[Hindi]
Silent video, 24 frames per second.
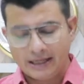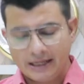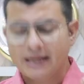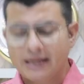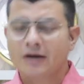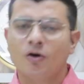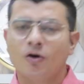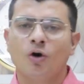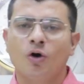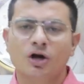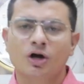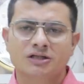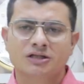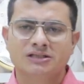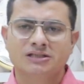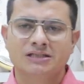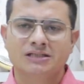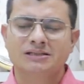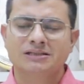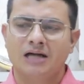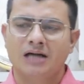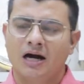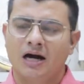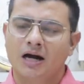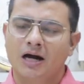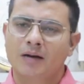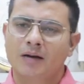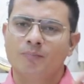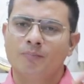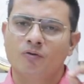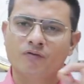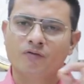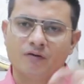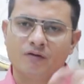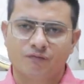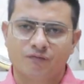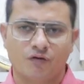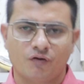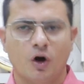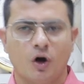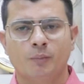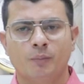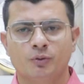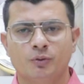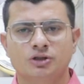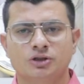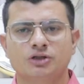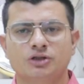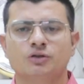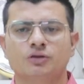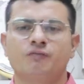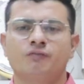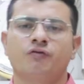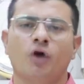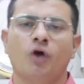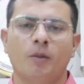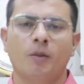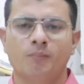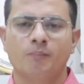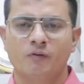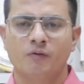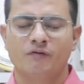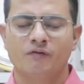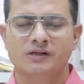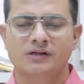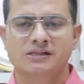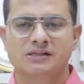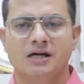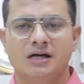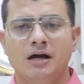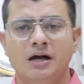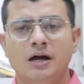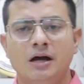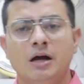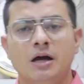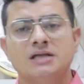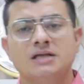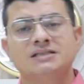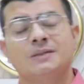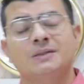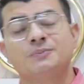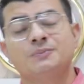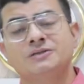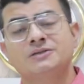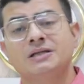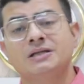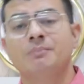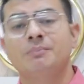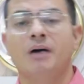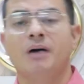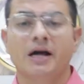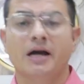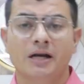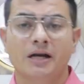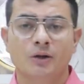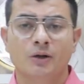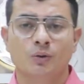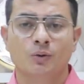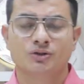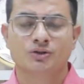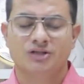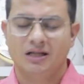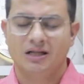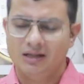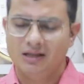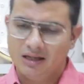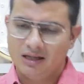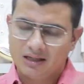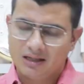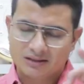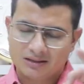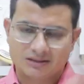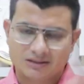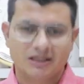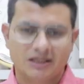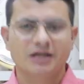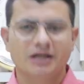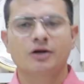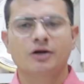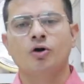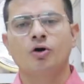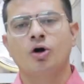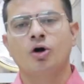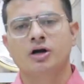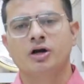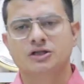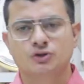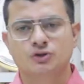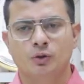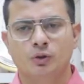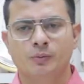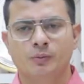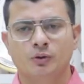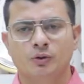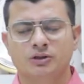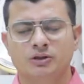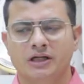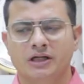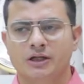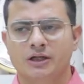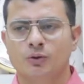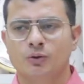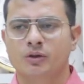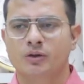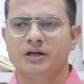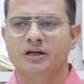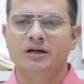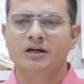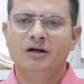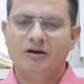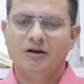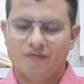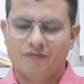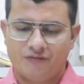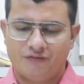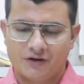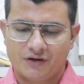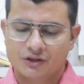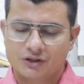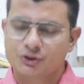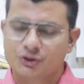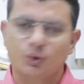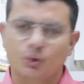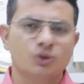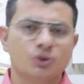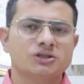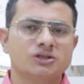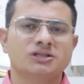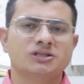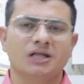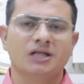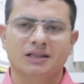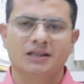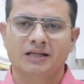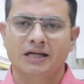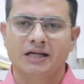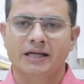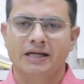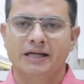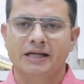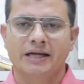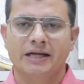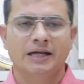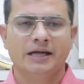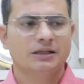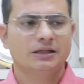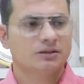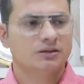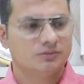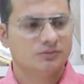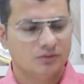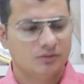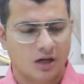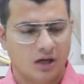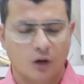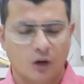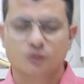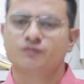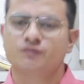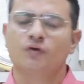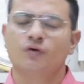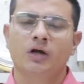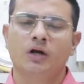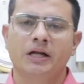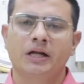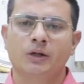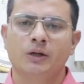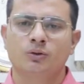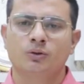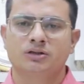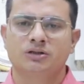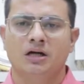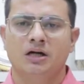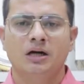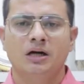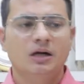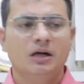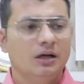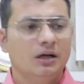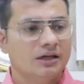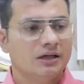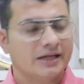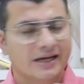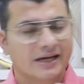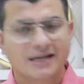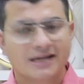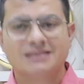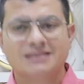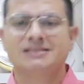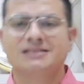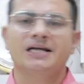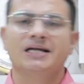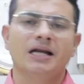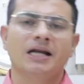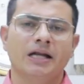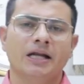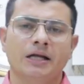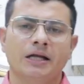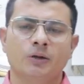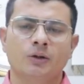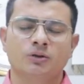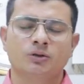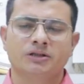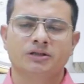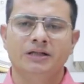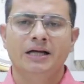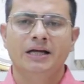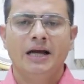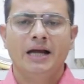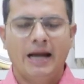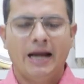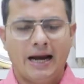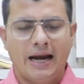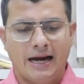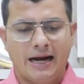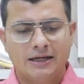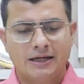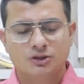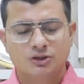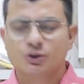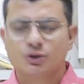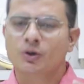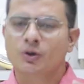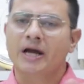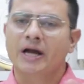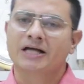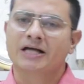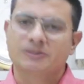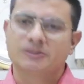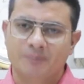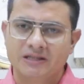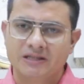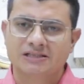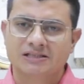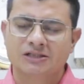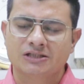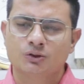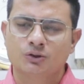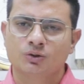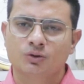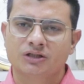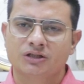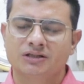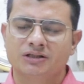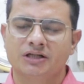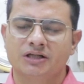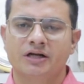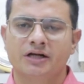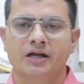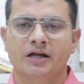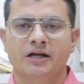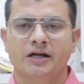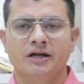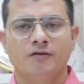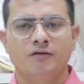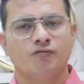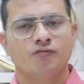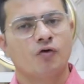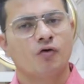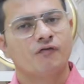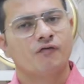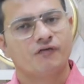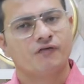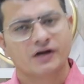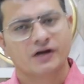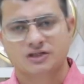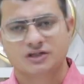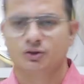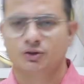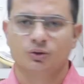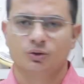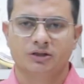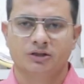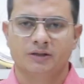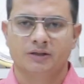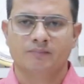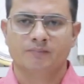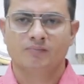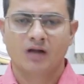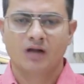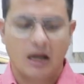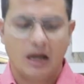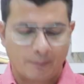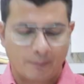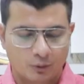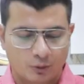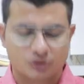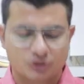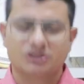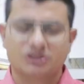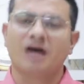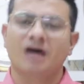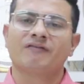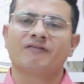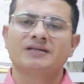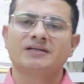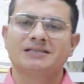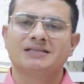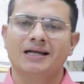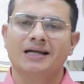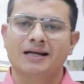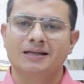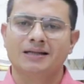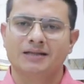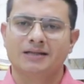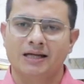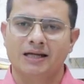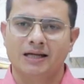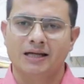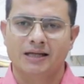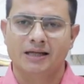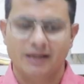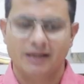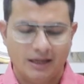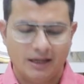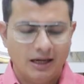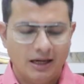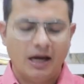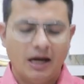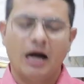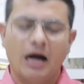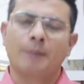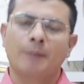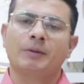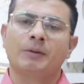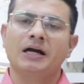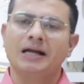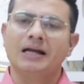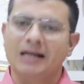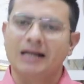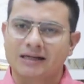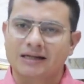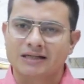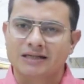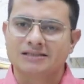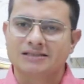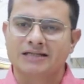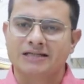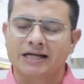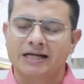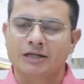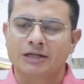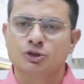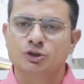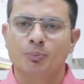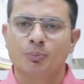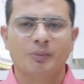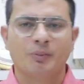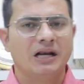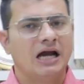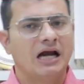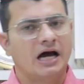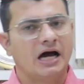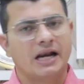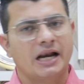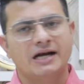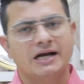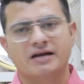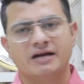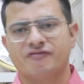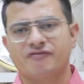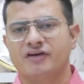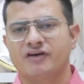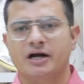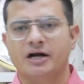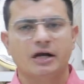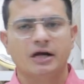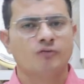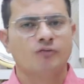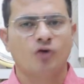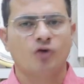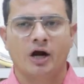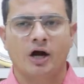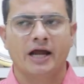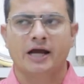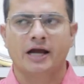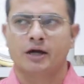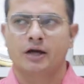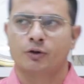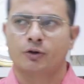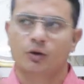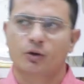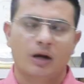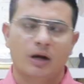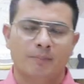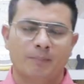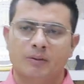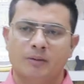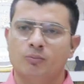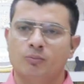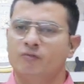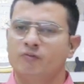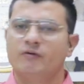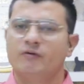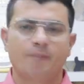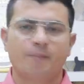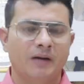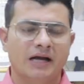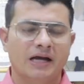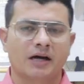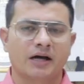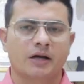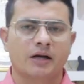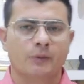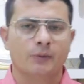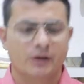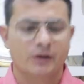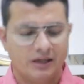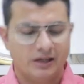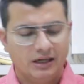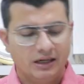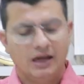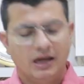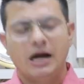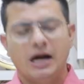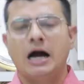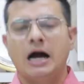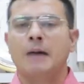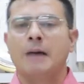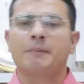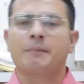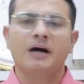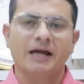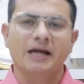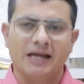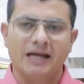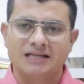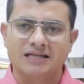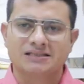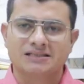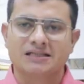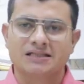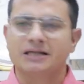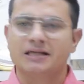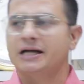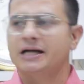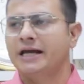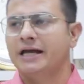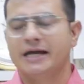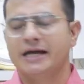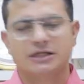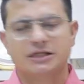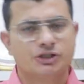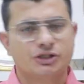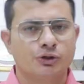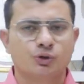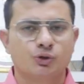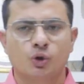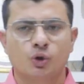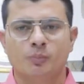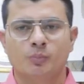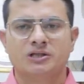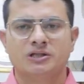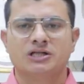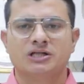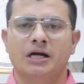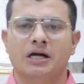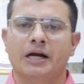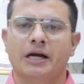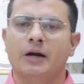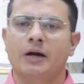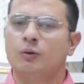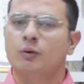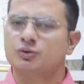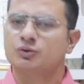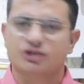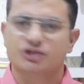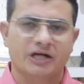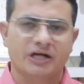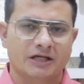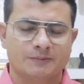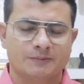एक और चीज अगर मूवी फ्लॉप होती तो फ्लॉप मूवीज का सबसे भारी नुकसान थिएटर ऑनर्स को भी होता है क्योंकि फिर शोज चलते नहीं है हाउसफुल नहीं होता टिकट सेल नहीं होते हैं एंड जो एक्सपेंसेस होते हैं थिएटर के वो फिक्स्ड होते हैं आपको स्टाफ की सैलरी देनी है आपका इलेक्ट्रिसिटी का जो बिल आना है डेफिनेटली वो आएगा क्योंकि आपने मूवी प्ले करी हुई है आपका एसी या एएचयू जो भी चल रहा है उसके